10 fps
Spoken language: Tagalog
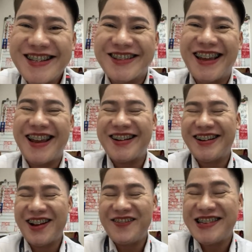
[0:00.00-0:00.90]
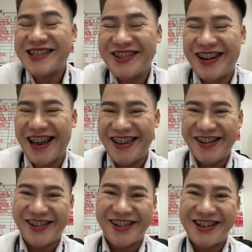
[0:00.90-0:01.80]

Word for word: so ayan no, na-miss ko kayo.